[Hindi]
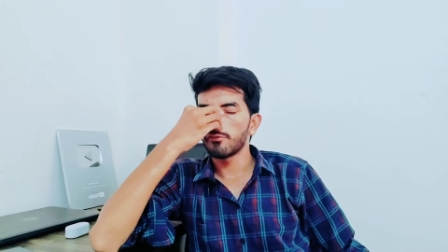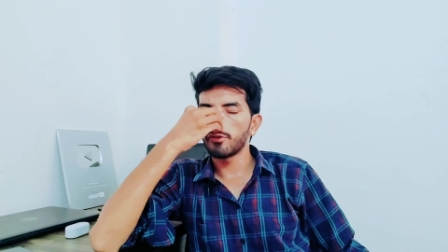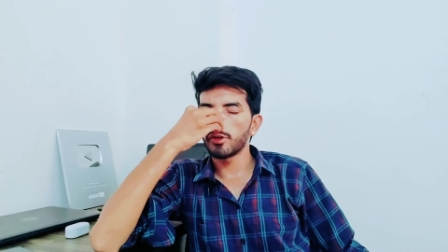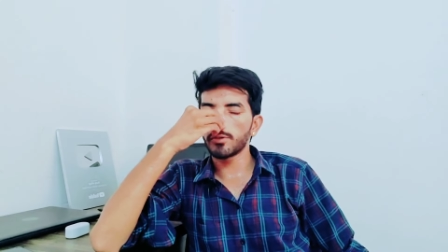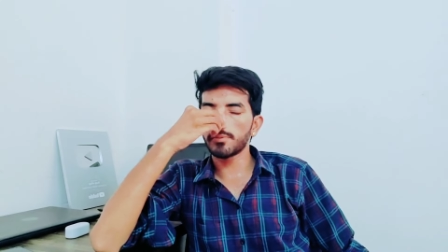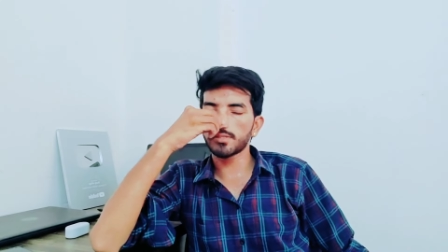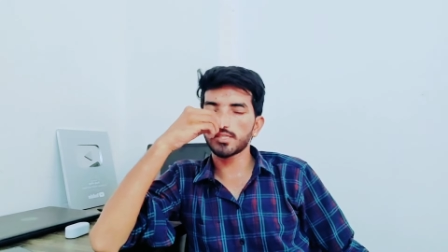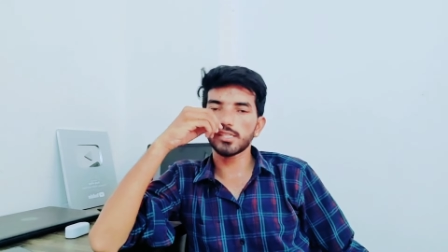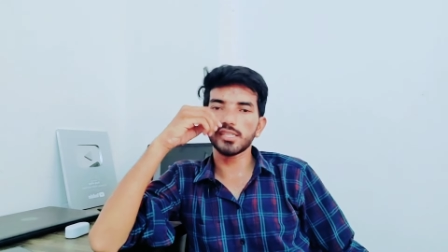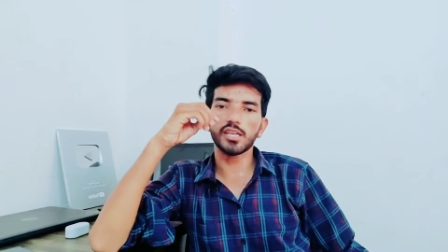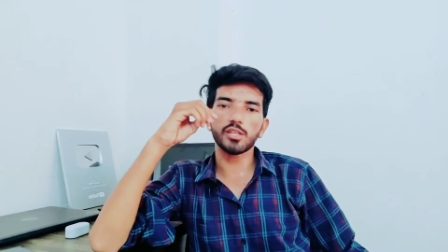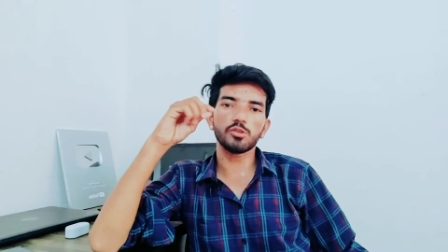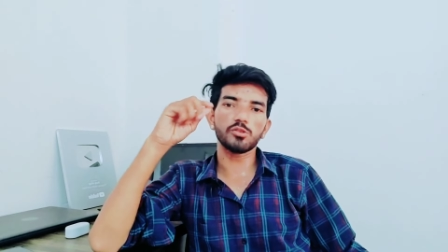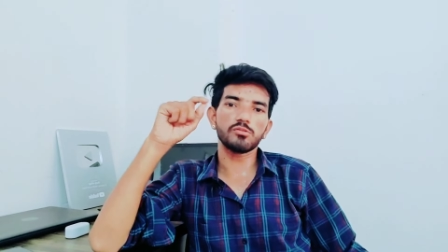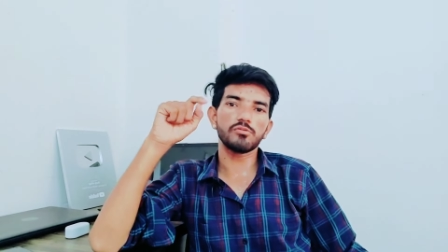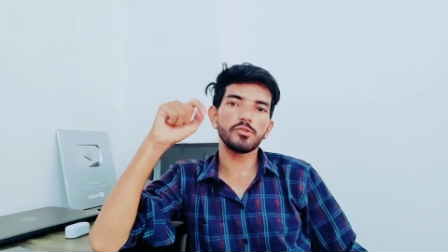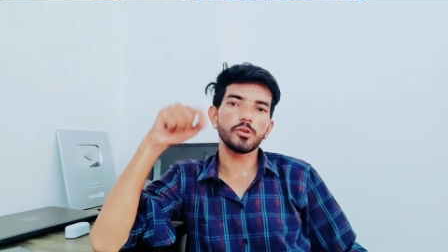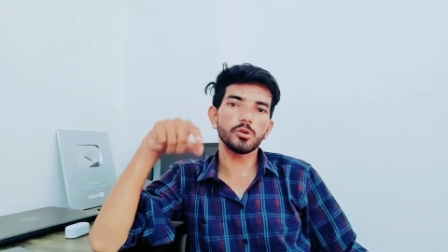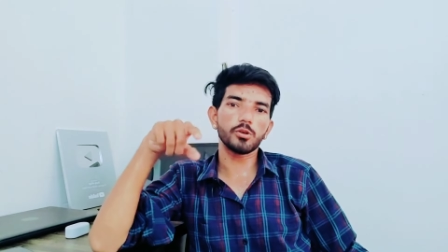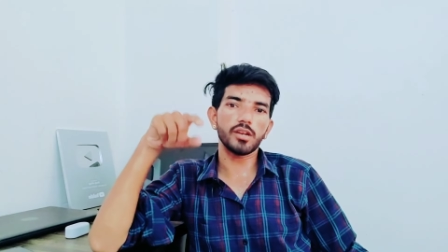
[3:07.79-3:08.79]
वीडियो पसंद आए तो
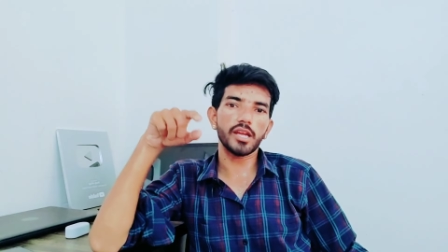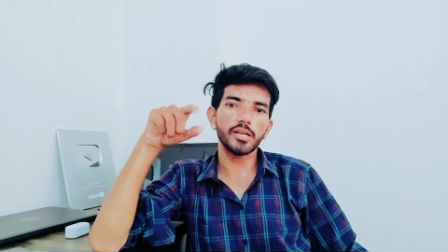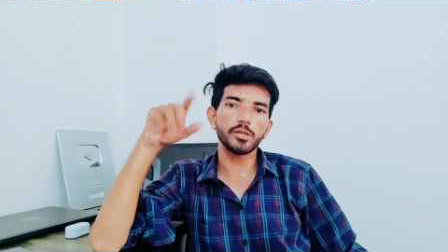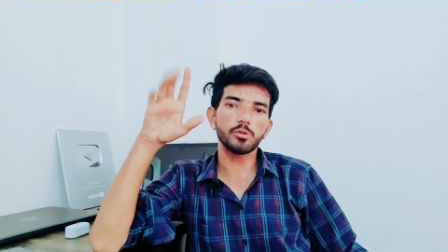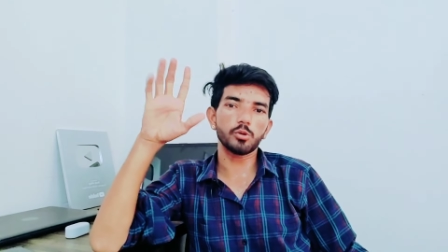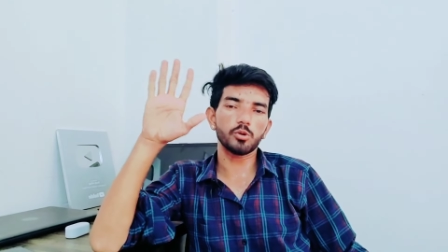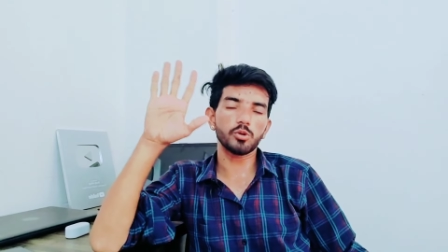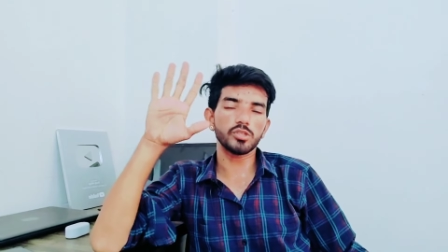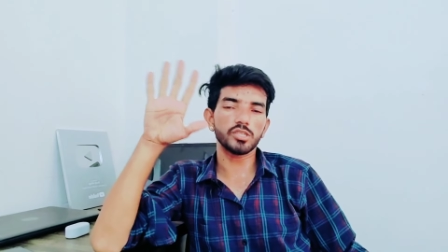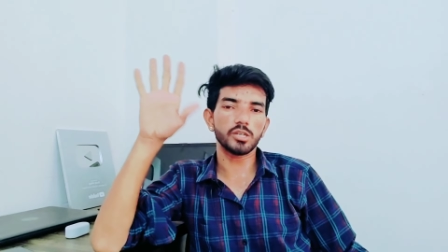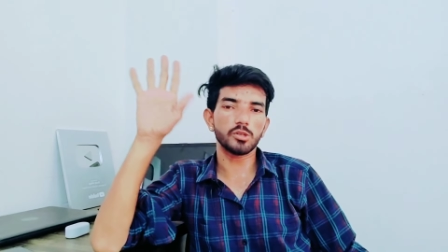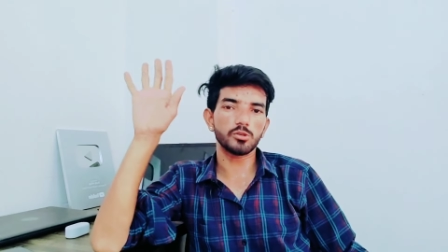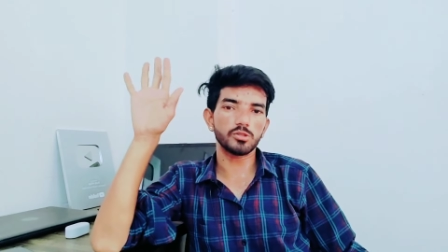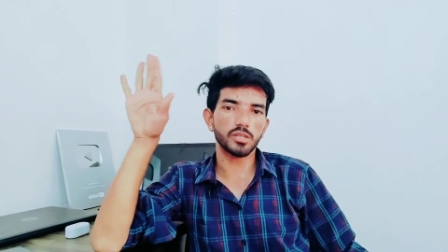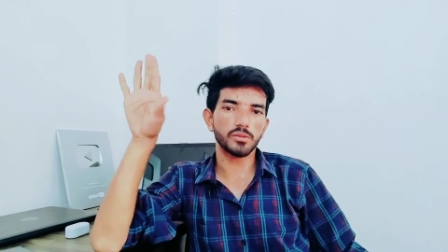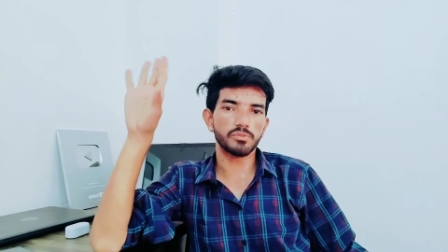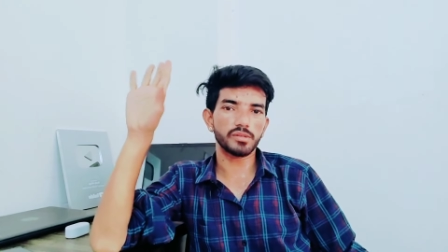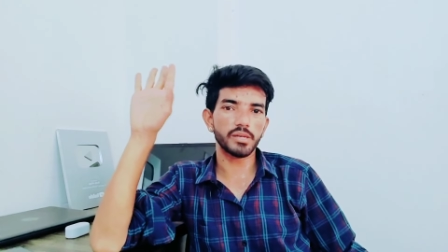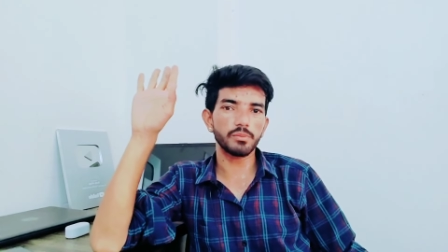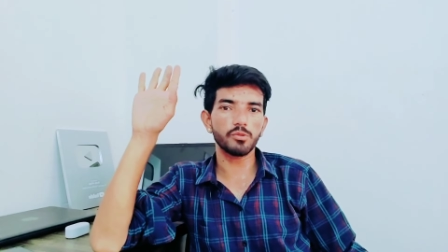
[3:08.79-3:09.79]
इस वीडियो को लाइक ठोको चैनल को
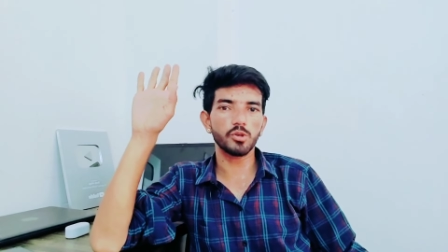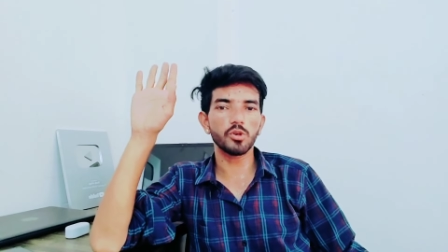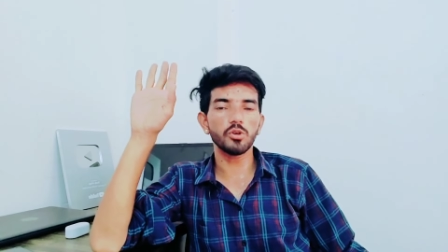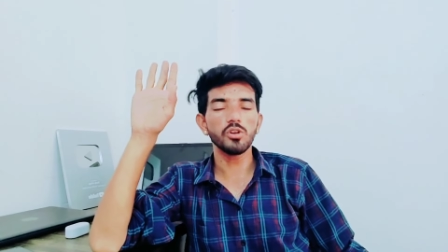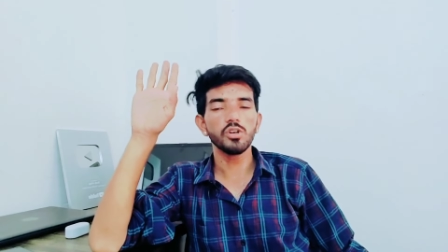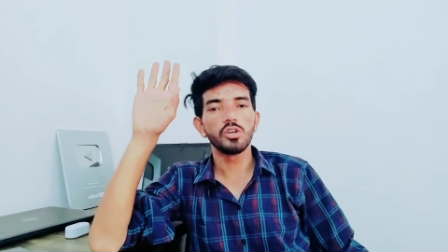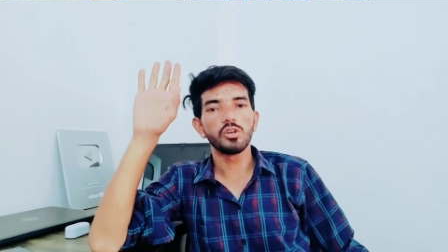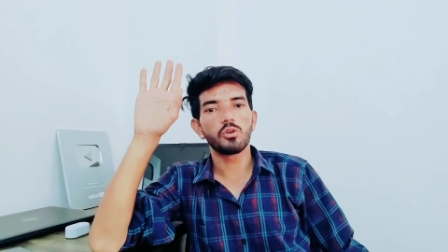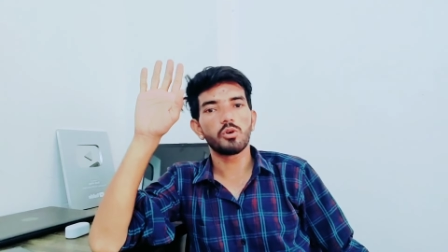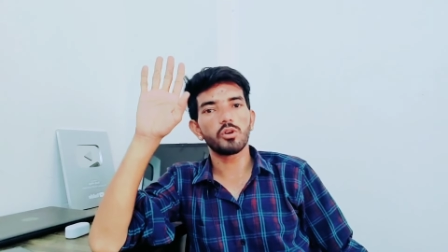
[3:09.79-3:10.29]
सब्सक्राइब करो